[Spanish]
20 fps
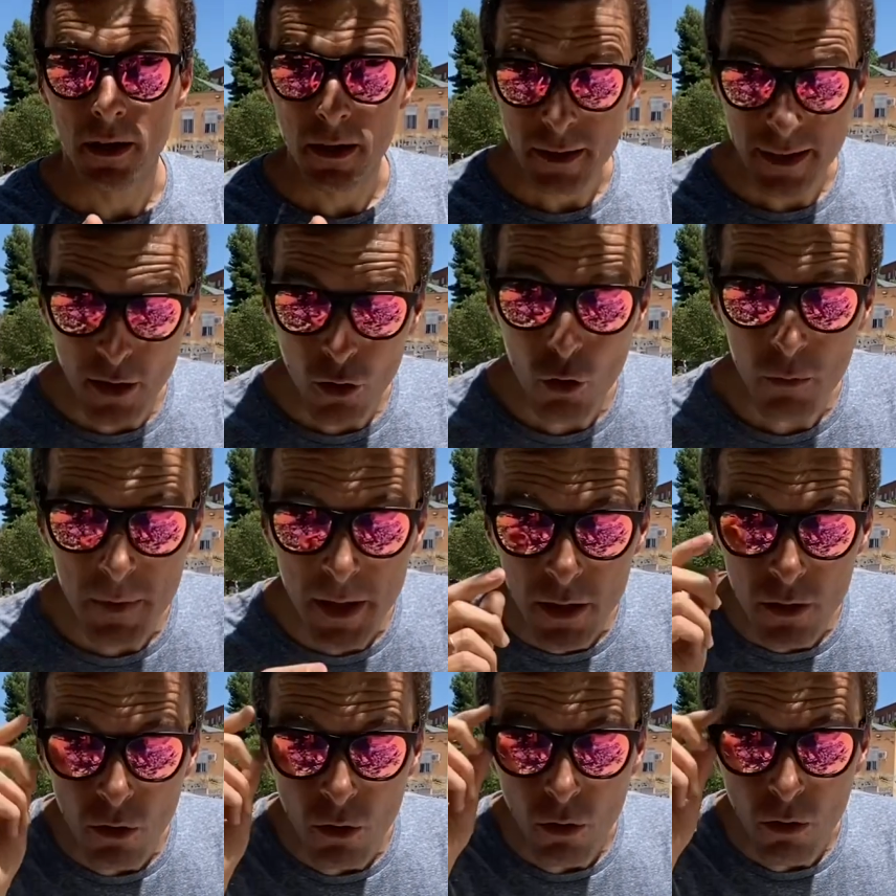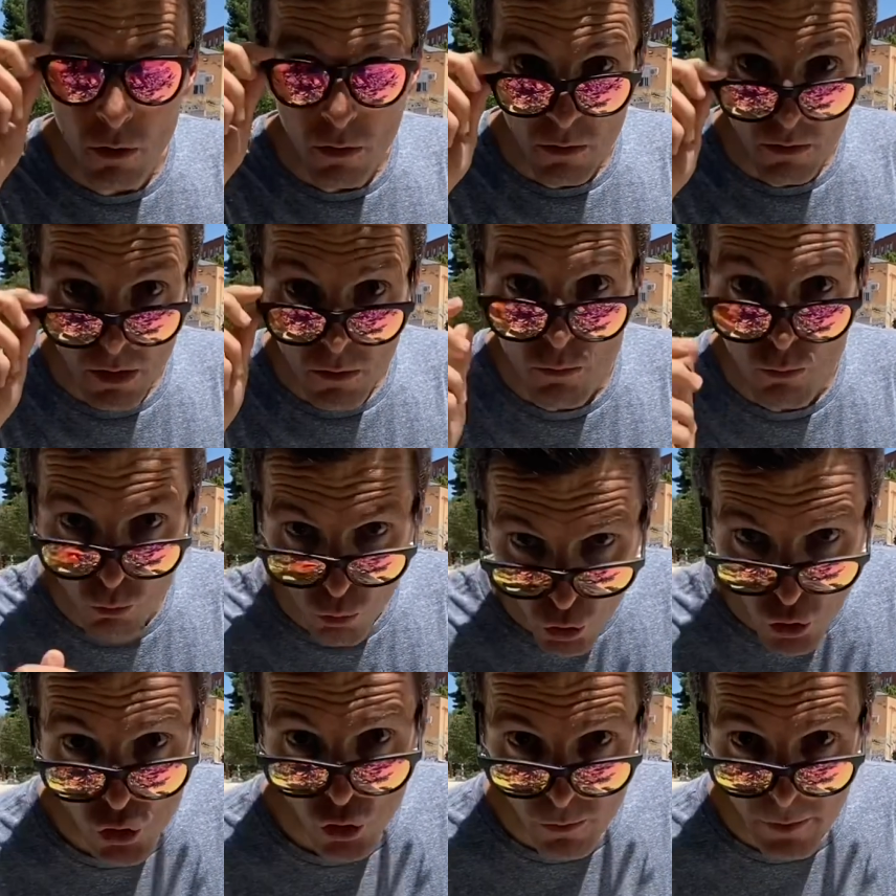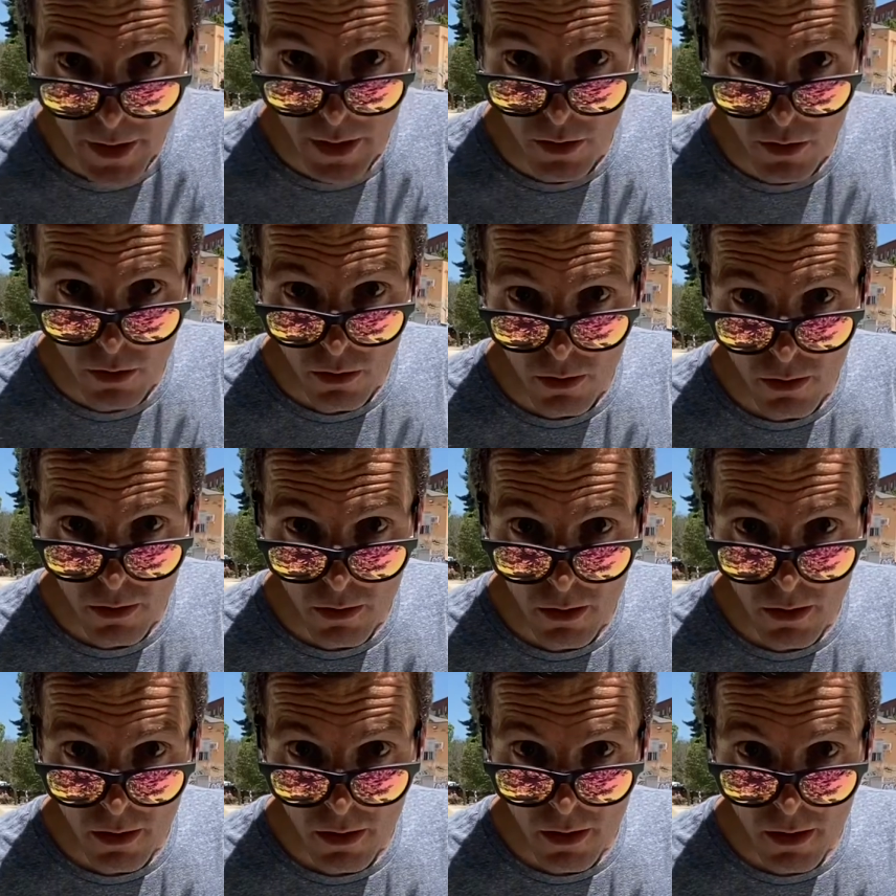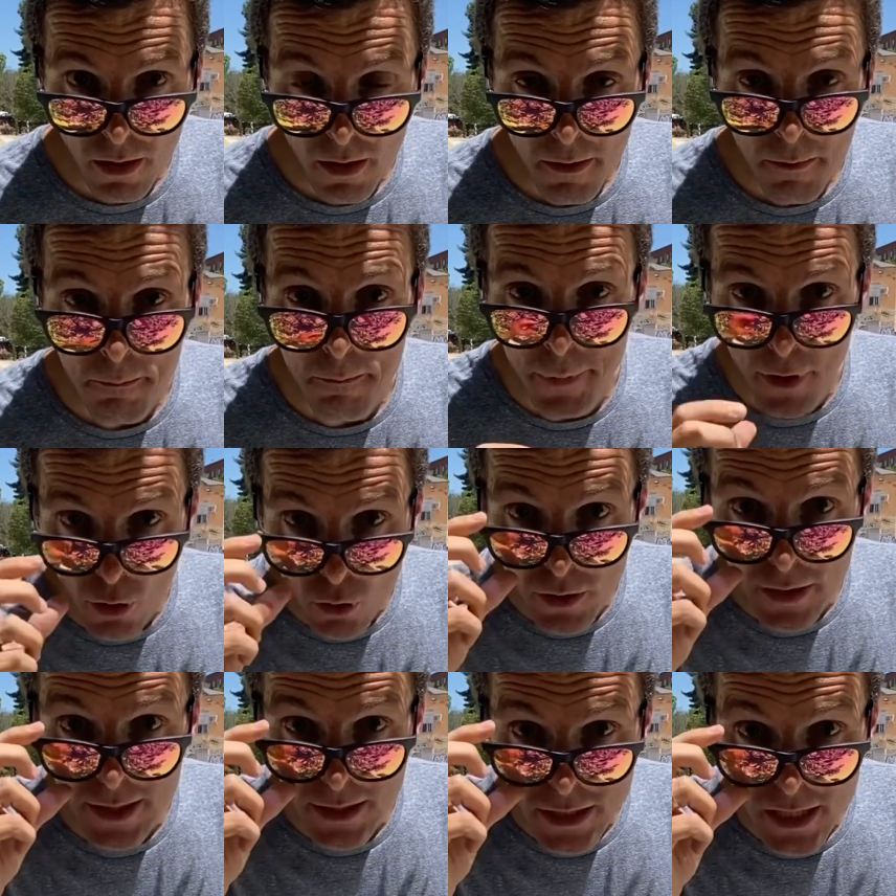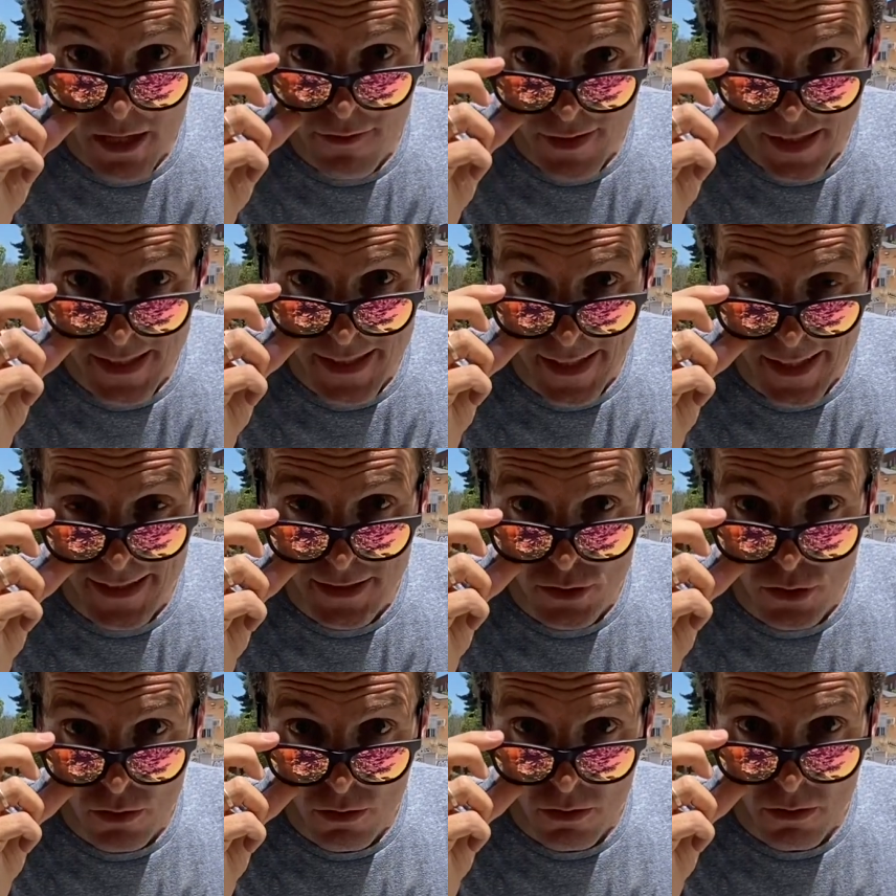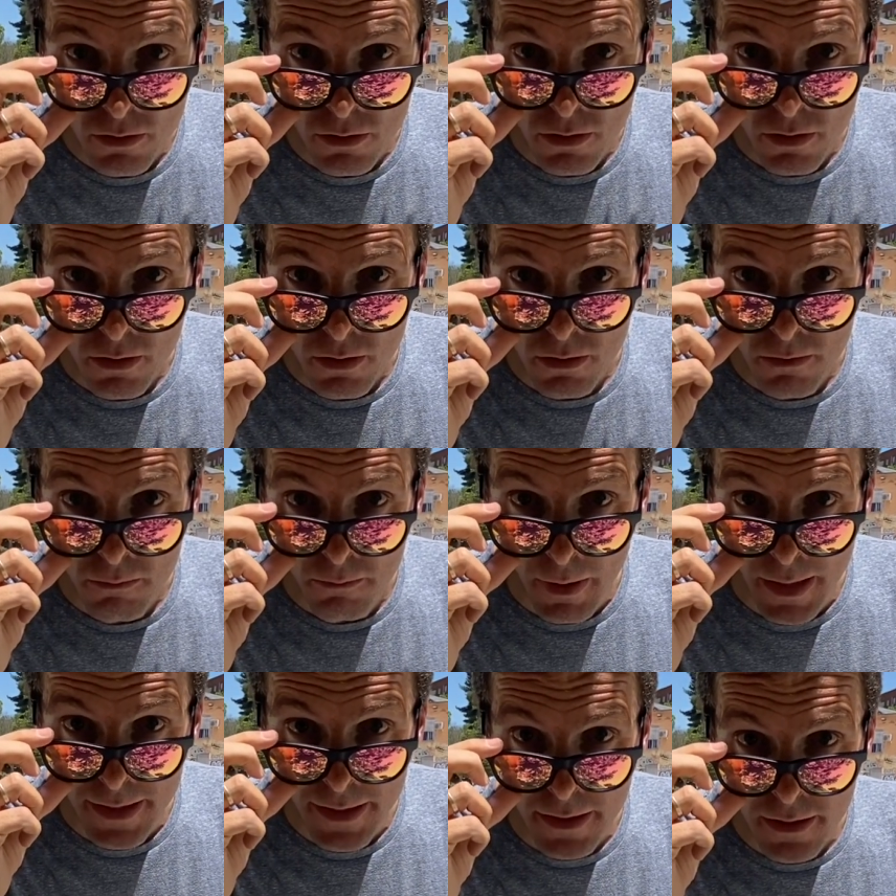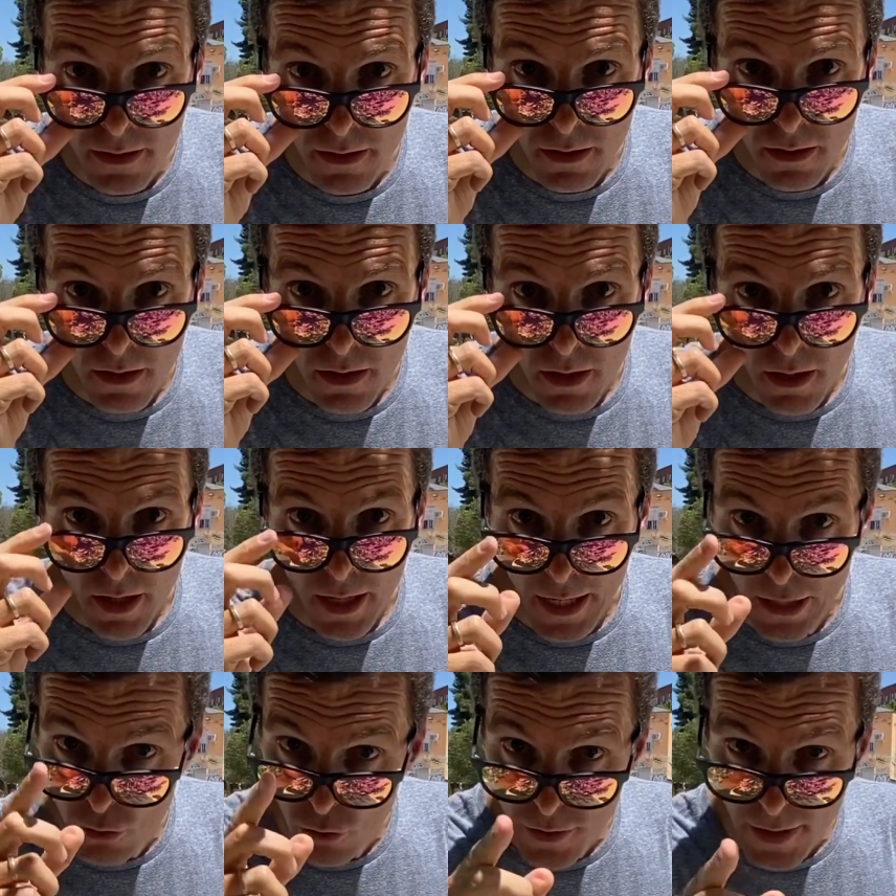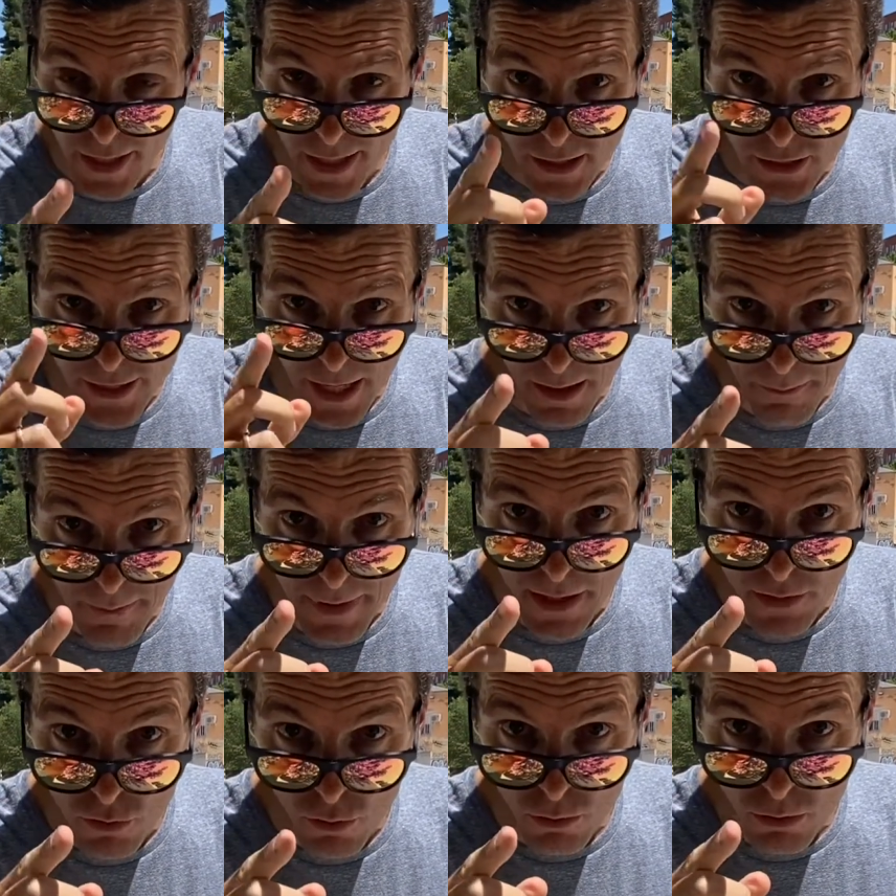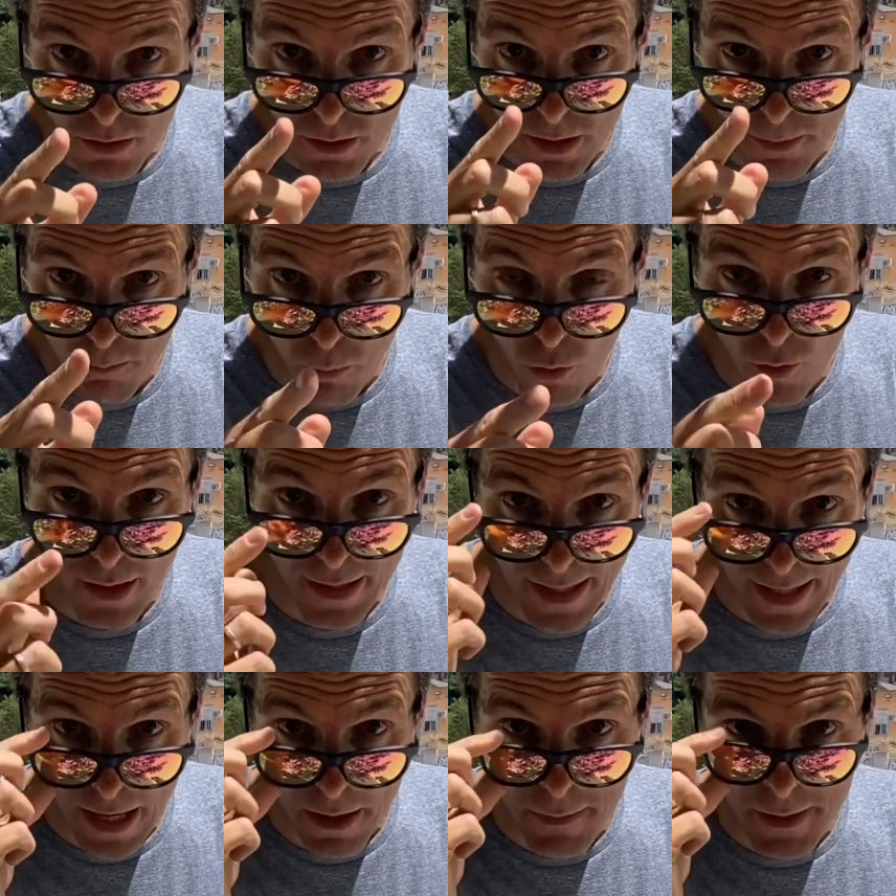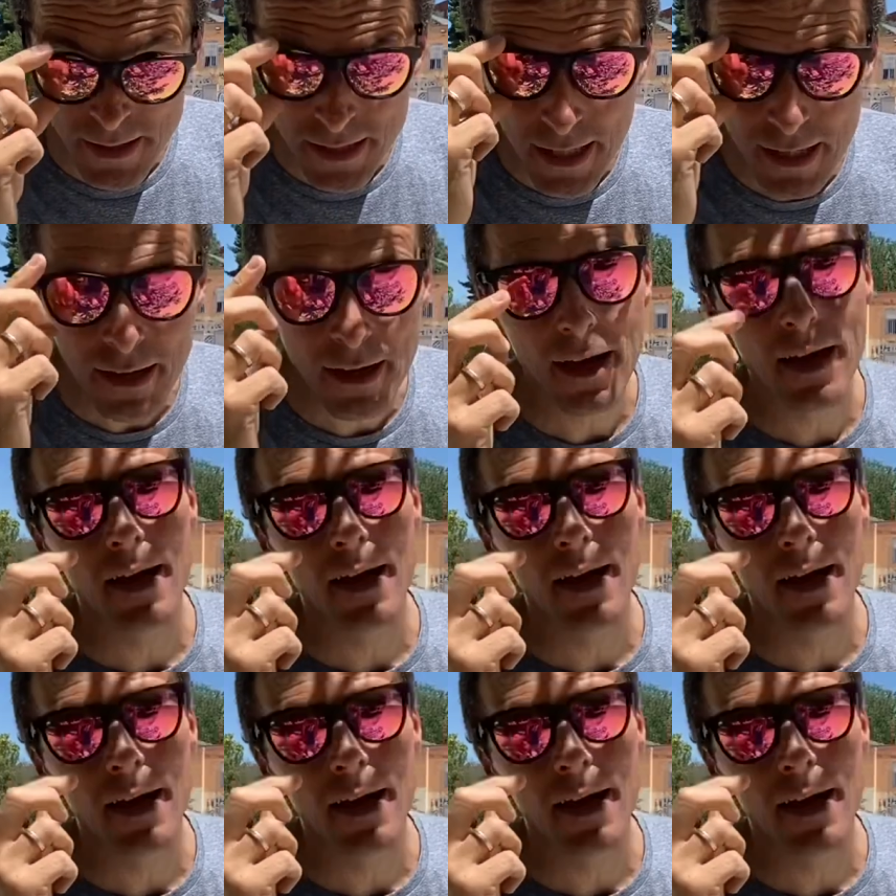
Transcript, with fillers: Tengo miedo, mucho miedo, pero tienes que vencer eso. ¿Vale? Y no dejes que el miedo te ponga la cabeza